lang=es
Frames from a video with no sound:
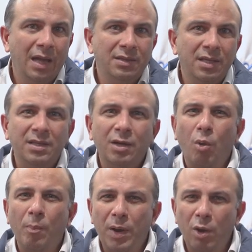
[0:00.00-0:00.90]
Ante este
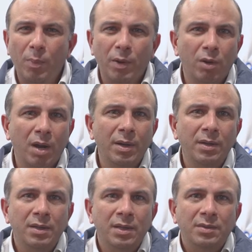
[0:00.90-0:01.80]
complejo
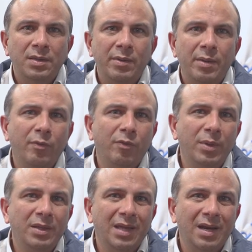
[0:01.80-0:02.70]
panorama, debemos
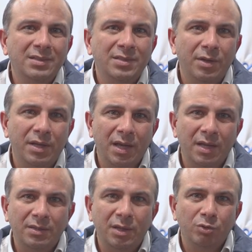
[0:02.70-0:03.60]
fomentar las
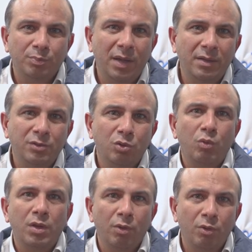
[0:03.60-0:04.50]
habilidades de los padres o
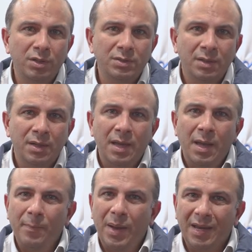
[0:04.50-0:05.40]
cuidadores
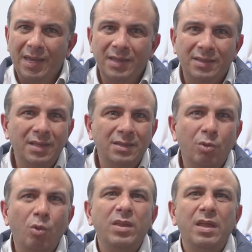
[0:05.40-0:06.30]
para que
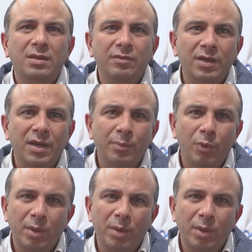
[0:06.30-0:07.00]
detecten o identifiquen